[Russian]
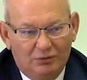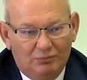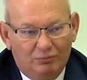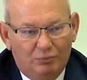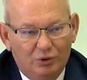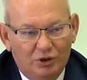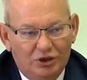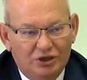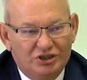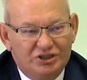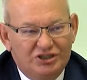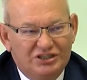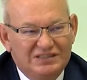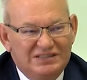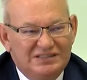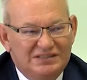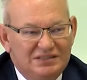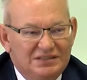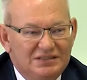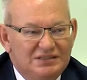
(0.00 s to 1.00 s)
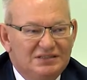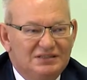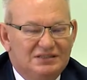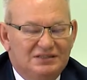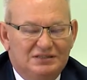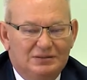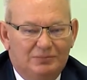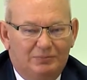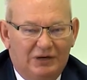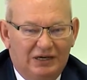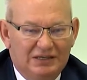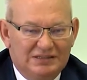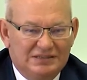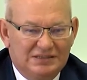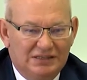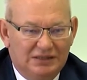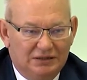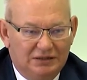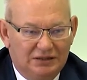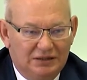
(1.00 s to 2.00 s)
более
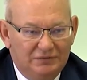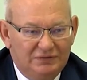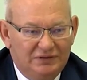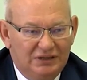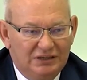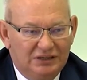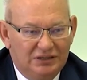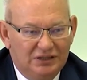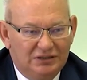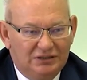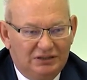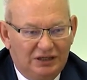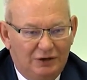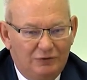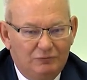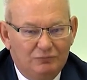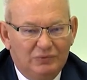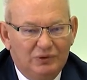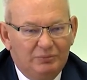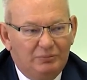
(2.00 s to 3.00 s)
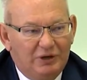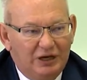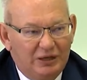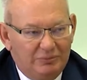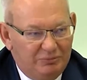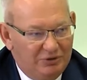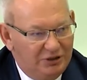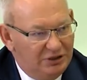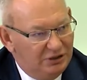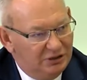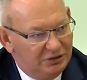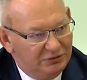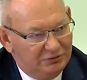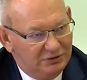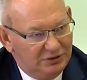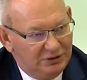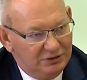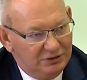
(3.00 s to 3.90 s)
60% таких травм мы прооперировали.